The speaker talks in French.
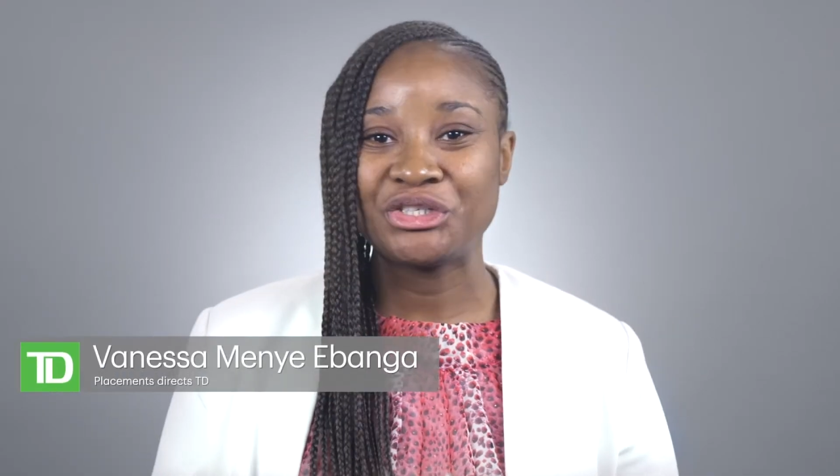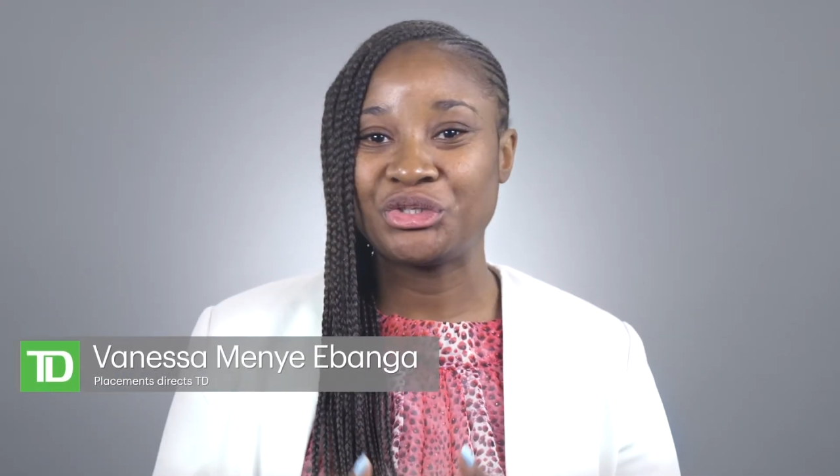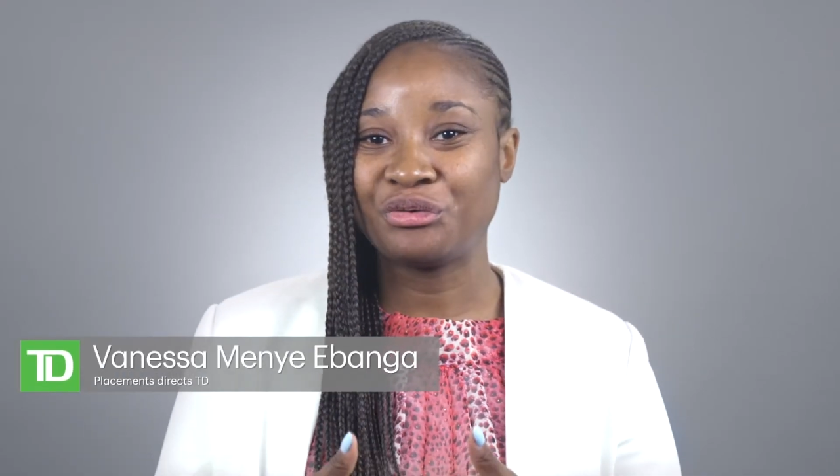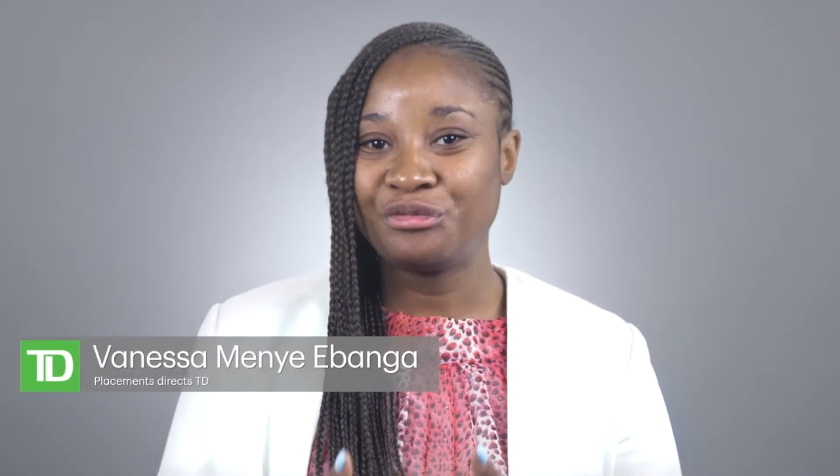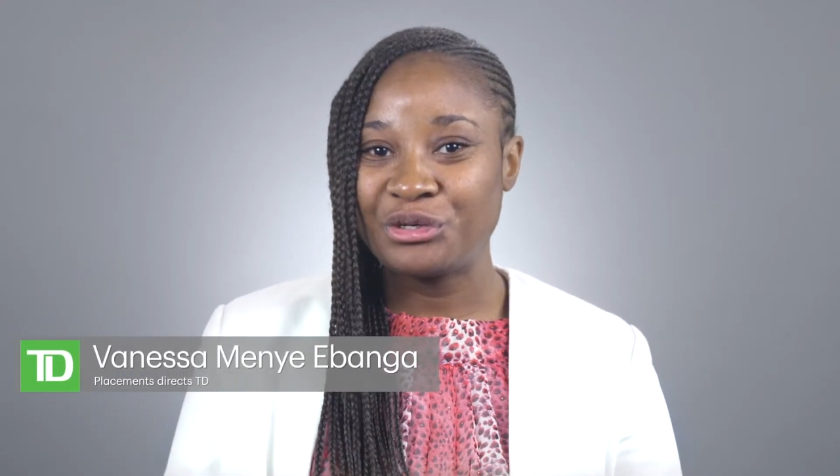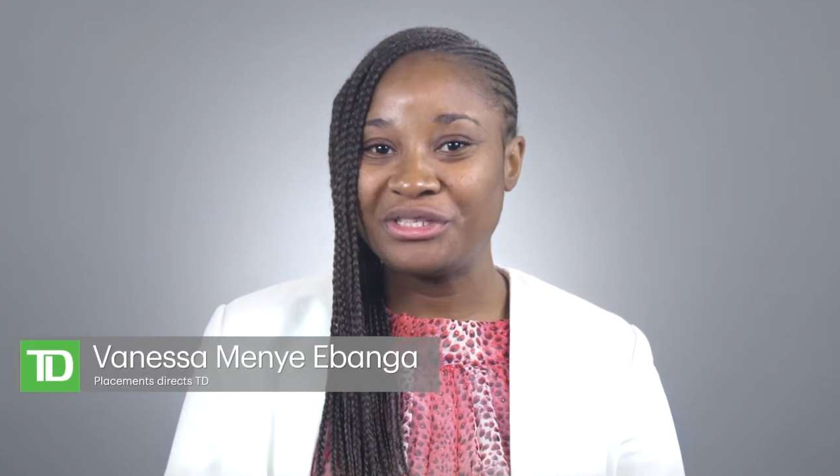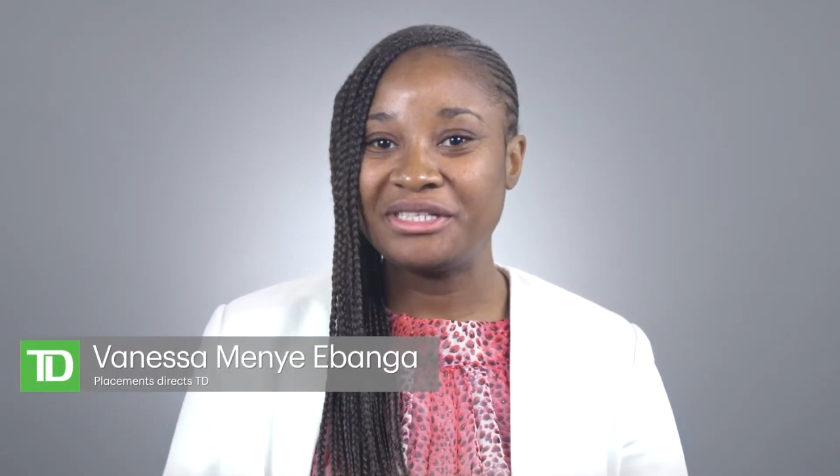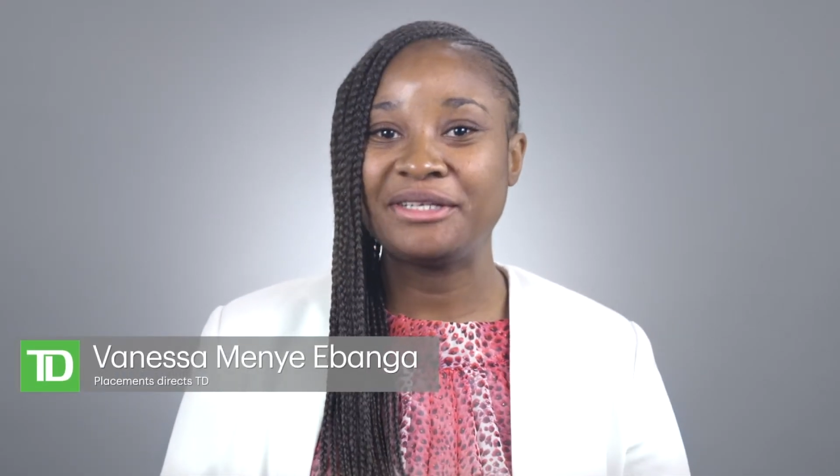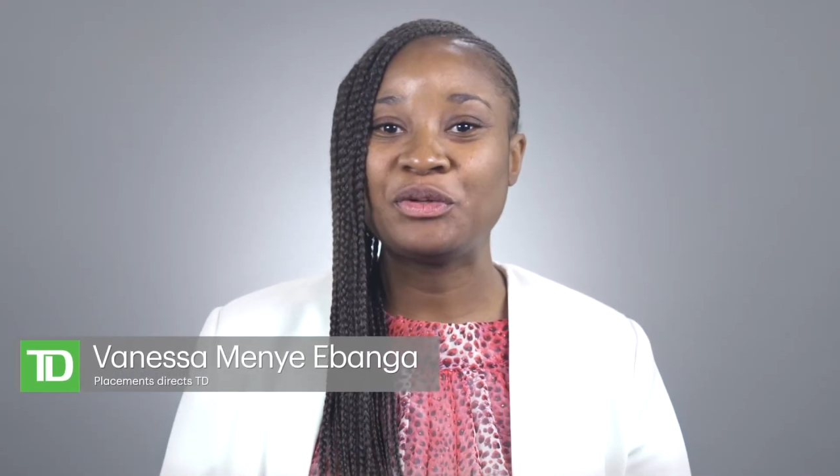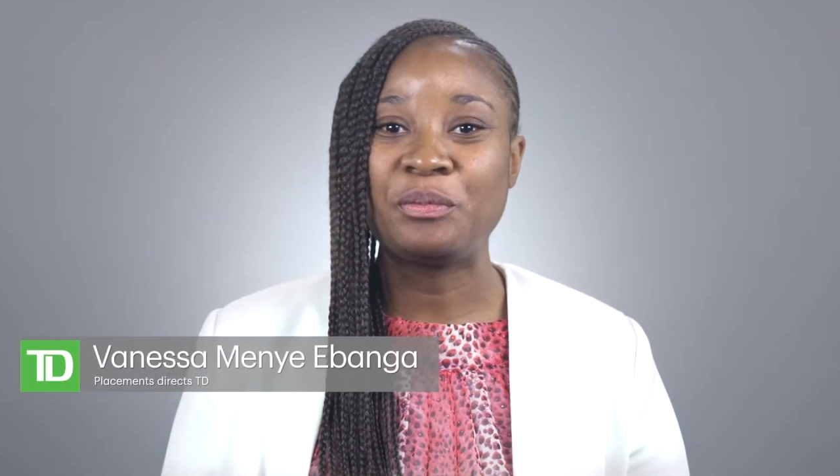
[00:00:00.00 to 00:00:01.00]
sur vos
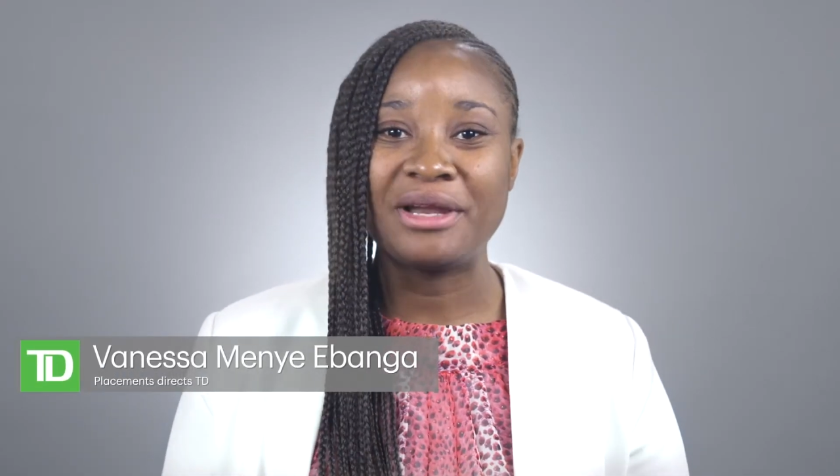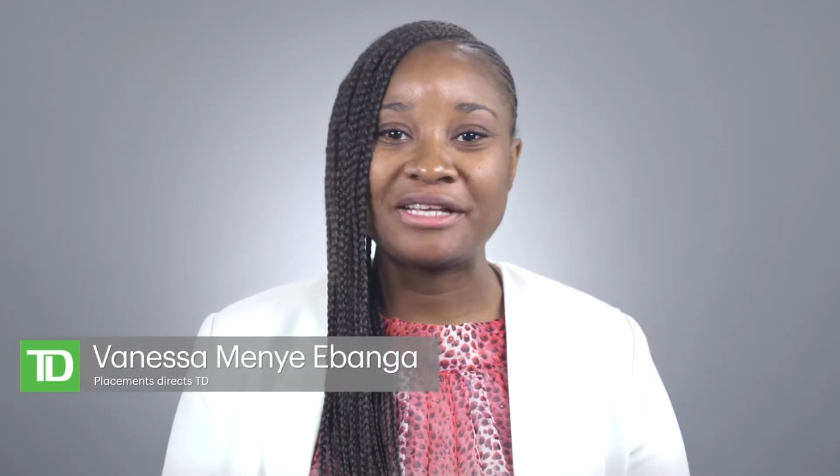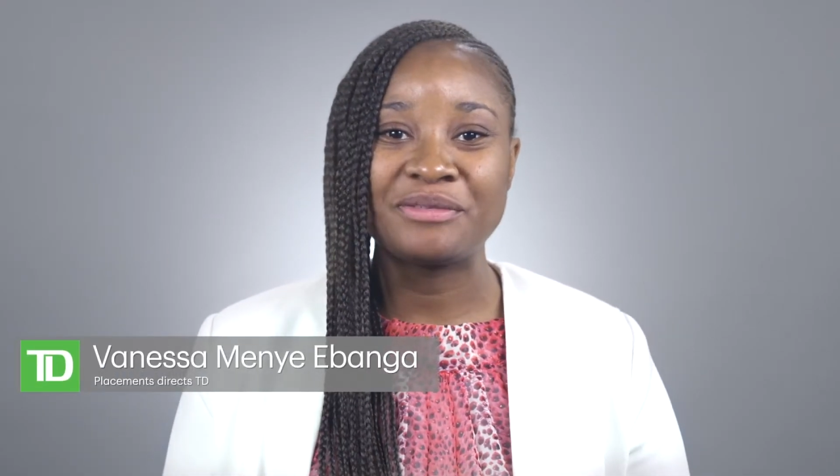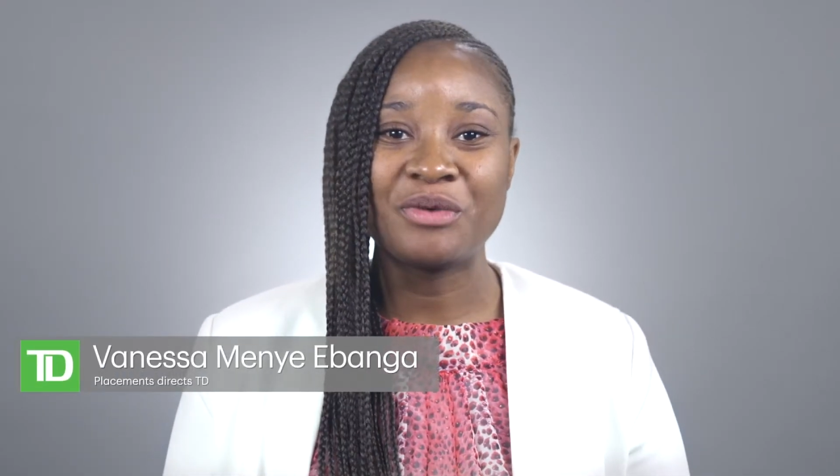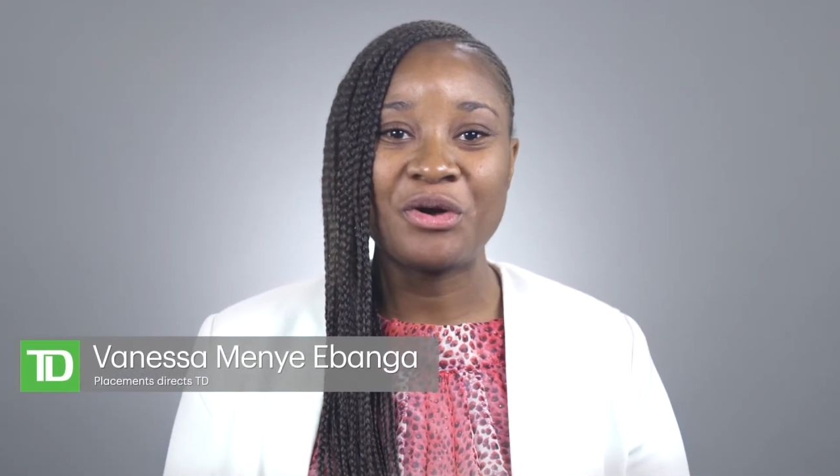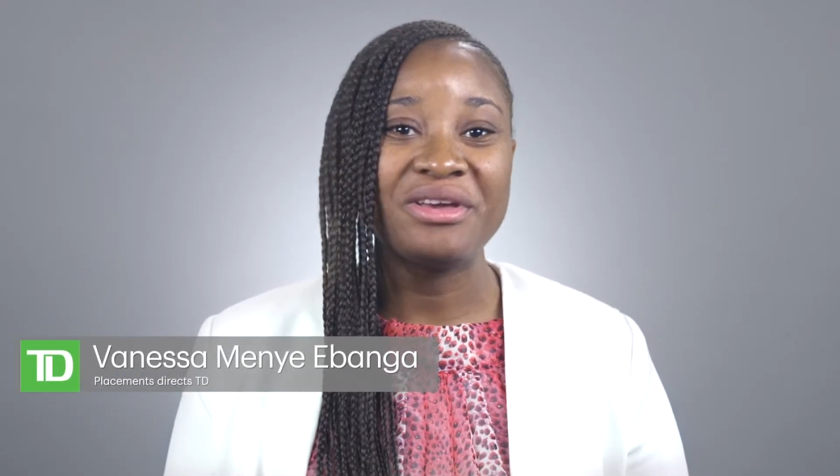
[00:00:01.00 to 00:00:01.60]
idées de placement